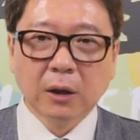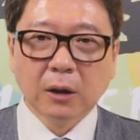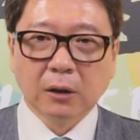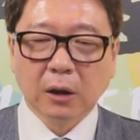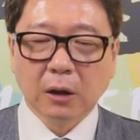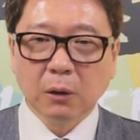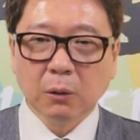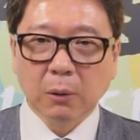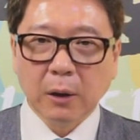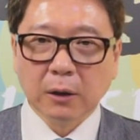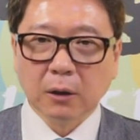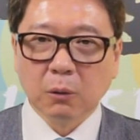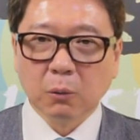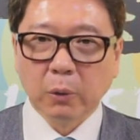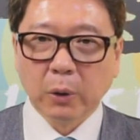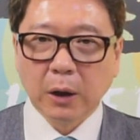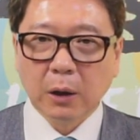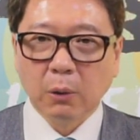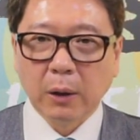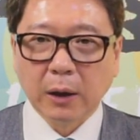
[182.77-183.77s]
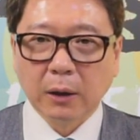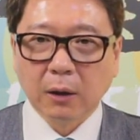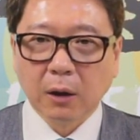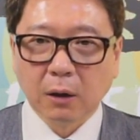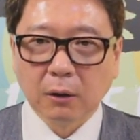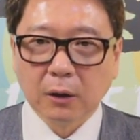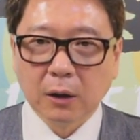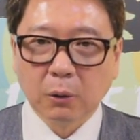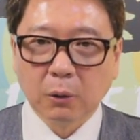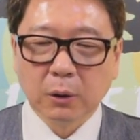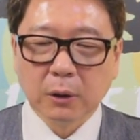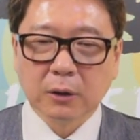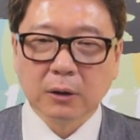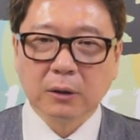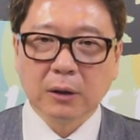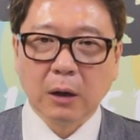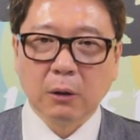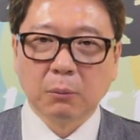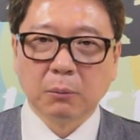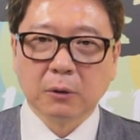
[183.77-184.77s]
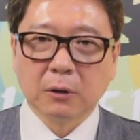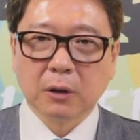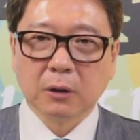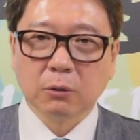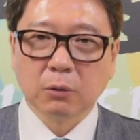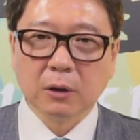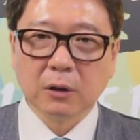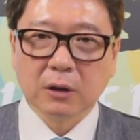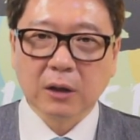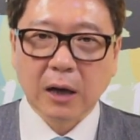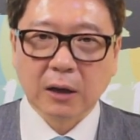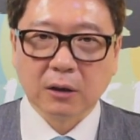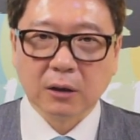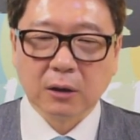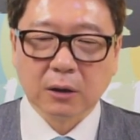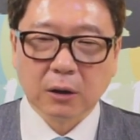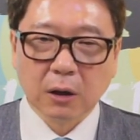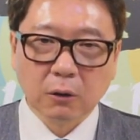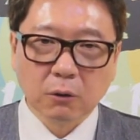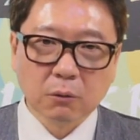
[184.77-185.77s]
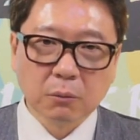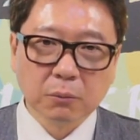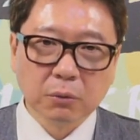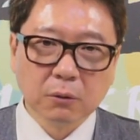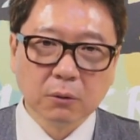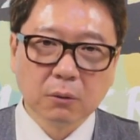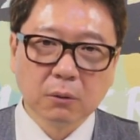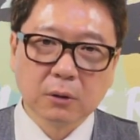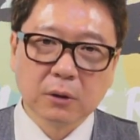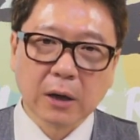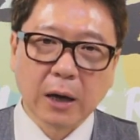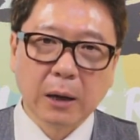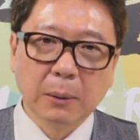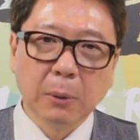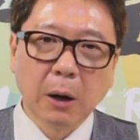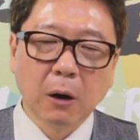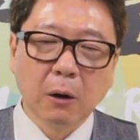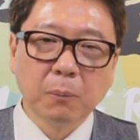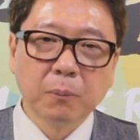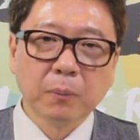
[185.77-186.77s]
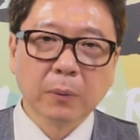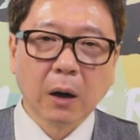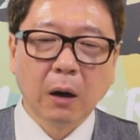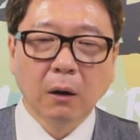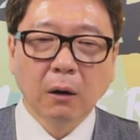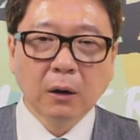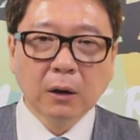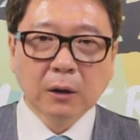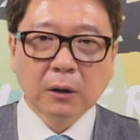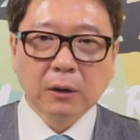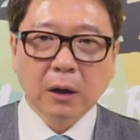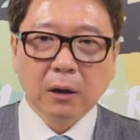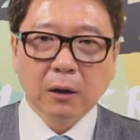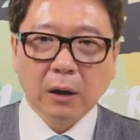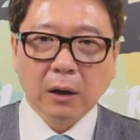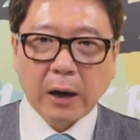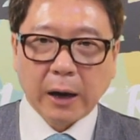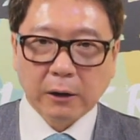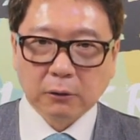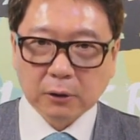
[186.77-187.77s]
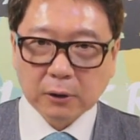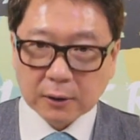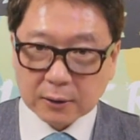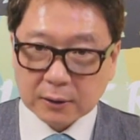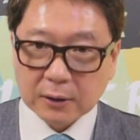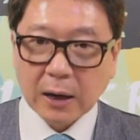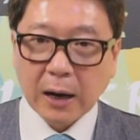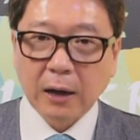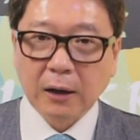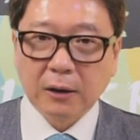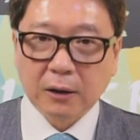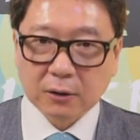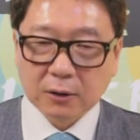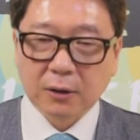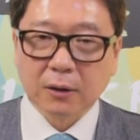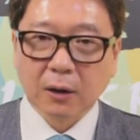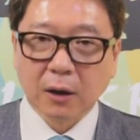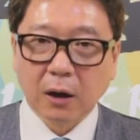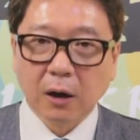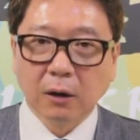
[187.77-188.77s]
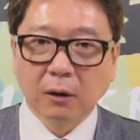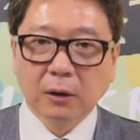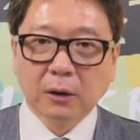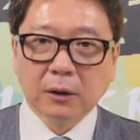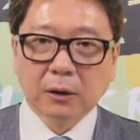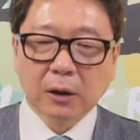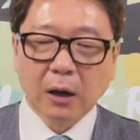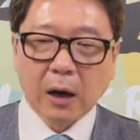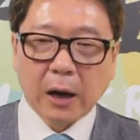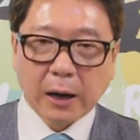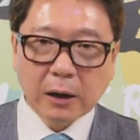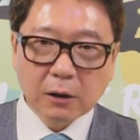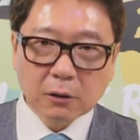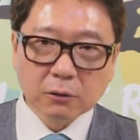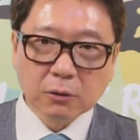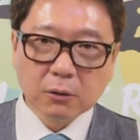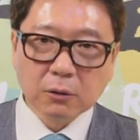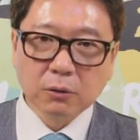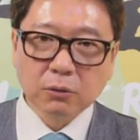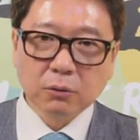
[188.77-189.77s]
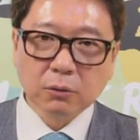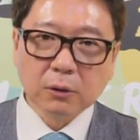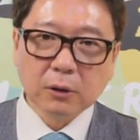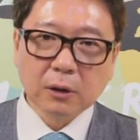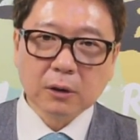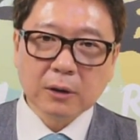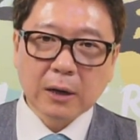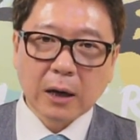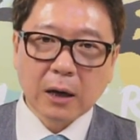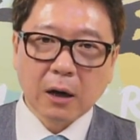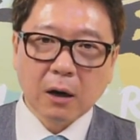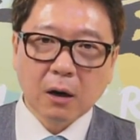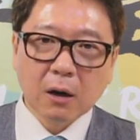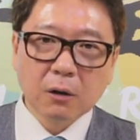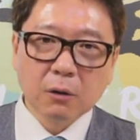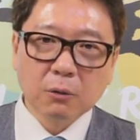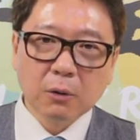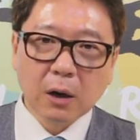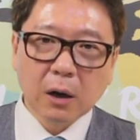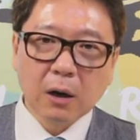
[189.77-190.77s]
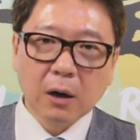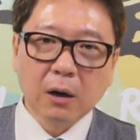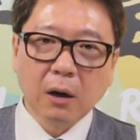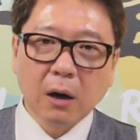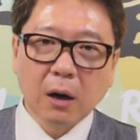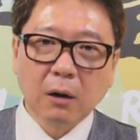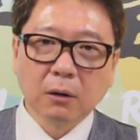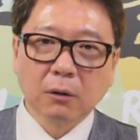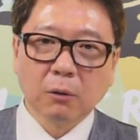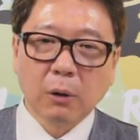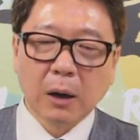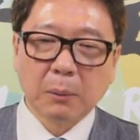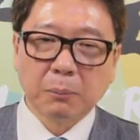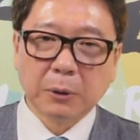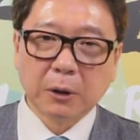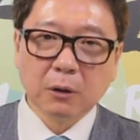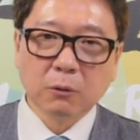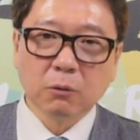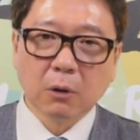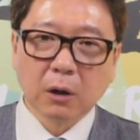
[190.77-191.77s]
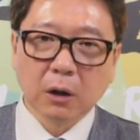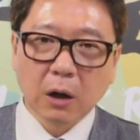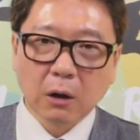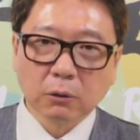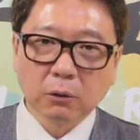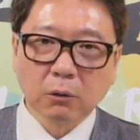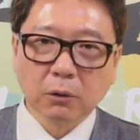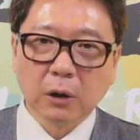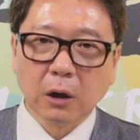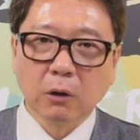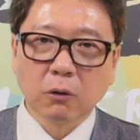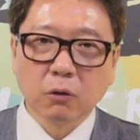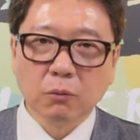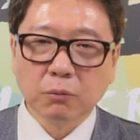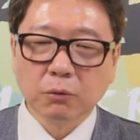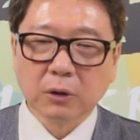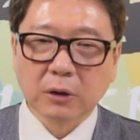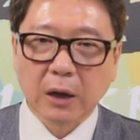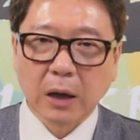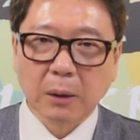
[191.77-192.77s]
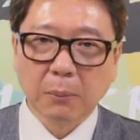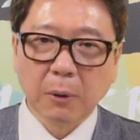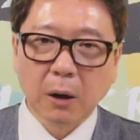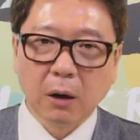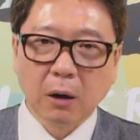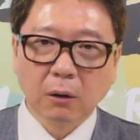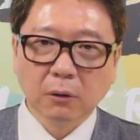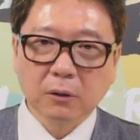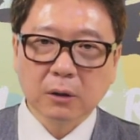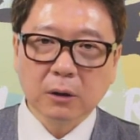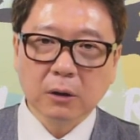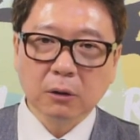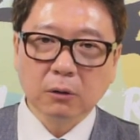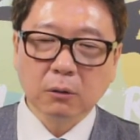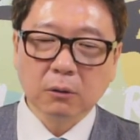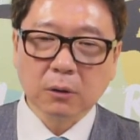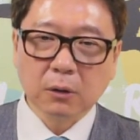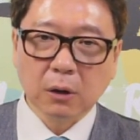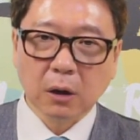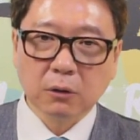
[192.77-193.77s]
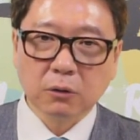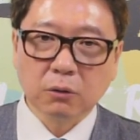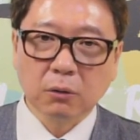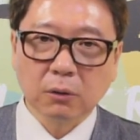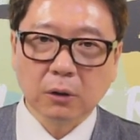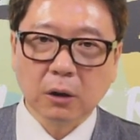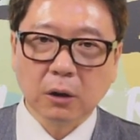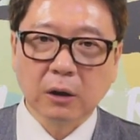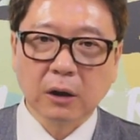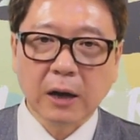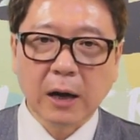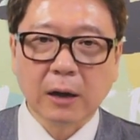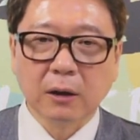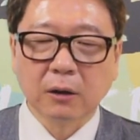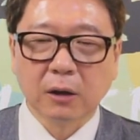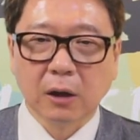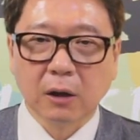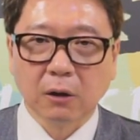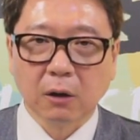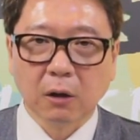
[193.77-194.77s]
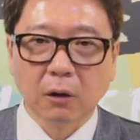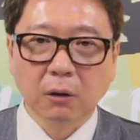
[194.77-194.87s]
那另外呢，微软哈也会是在我们新春假期要公布财报，好，那还有特斯拉也是哈，那还有就是说呢，在二月二号的话，苹果、高通也要公布财报哈，这些都是很重要的看点哦，